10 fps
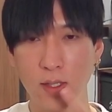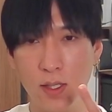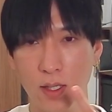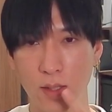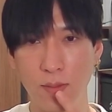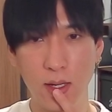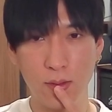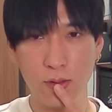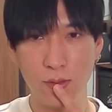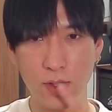で、まあ、
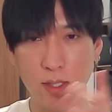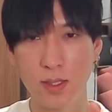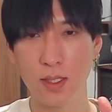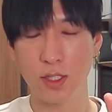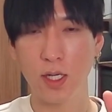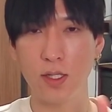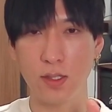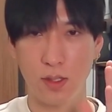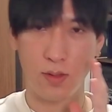ここも決算近いんですけど